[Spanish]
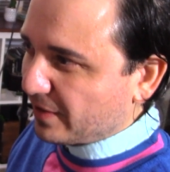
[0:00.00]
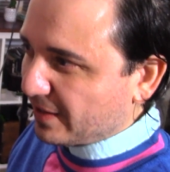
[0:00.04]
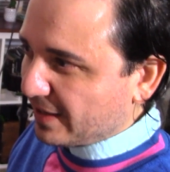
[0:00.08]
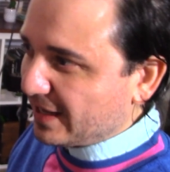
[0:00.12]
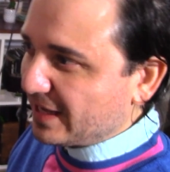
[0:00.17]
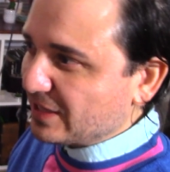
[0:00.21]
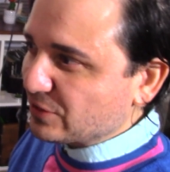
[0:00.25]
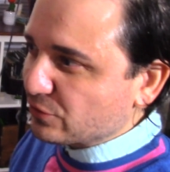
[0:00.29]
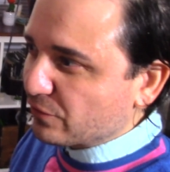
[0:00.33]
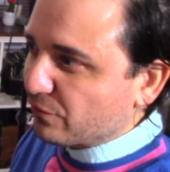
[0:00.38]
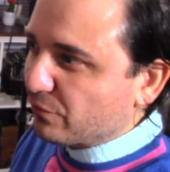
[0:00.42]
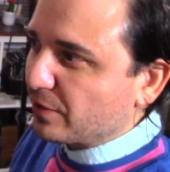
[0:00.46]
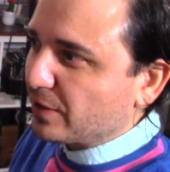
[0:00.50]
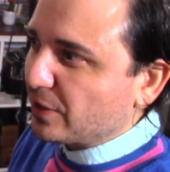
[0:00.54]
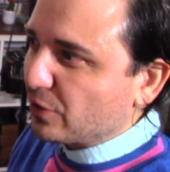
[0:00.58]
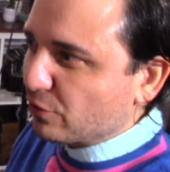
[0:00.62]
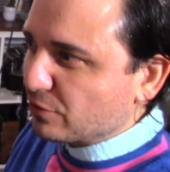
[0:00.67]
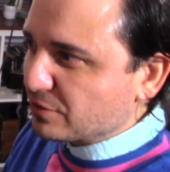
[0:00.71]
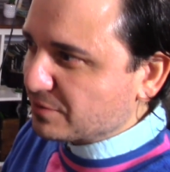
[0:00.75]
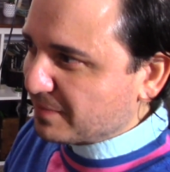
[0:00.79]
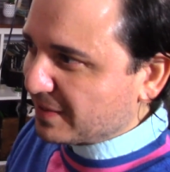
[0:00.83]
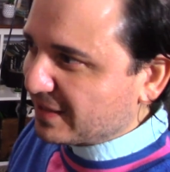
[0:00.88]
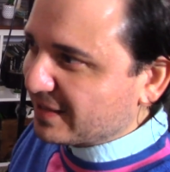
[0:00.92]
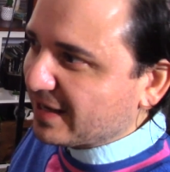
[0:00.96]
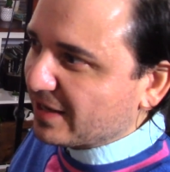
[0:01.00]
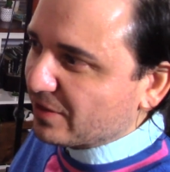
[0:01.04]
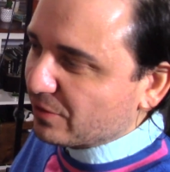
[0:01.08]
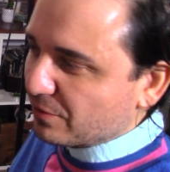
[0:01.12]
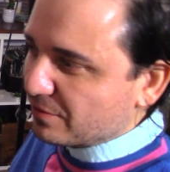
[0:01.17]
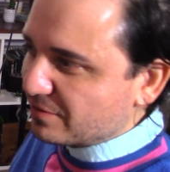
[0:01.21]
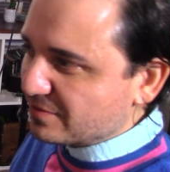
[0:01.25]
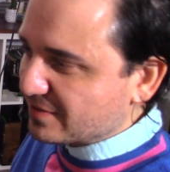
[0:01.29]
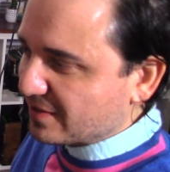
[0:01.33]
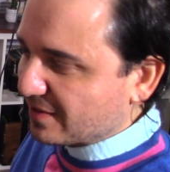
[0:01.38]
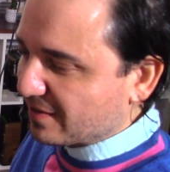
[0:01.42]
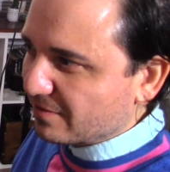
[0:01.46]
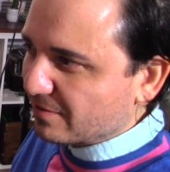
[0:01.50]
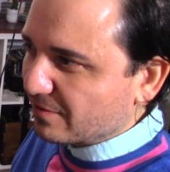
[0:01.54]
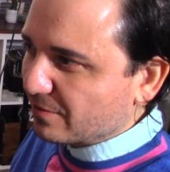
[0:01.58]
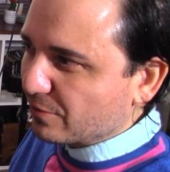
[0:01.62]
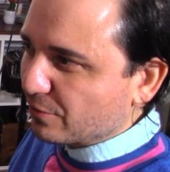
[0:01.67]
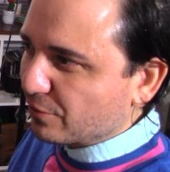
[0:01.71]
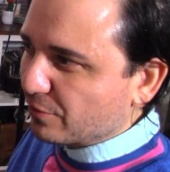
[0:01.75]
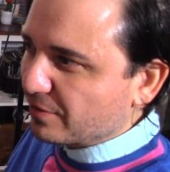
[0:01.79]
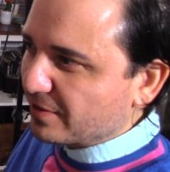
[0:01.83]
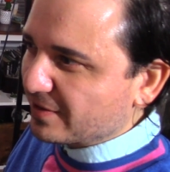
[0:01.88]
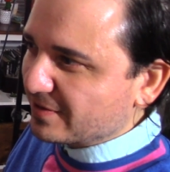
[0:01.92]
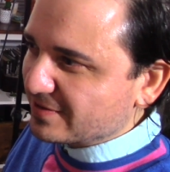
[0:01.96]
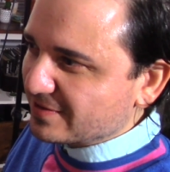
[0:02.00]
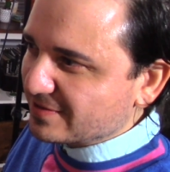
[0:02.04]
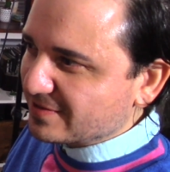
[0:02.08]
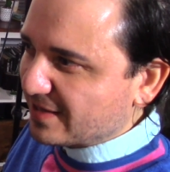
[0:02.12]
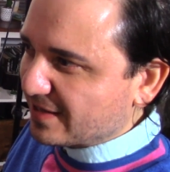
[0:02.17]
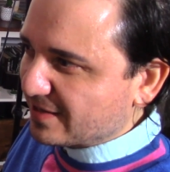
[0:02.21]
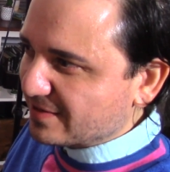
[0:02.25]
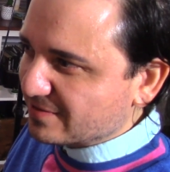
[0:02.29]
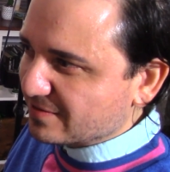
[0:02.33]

esto fue en el 2014 o 16.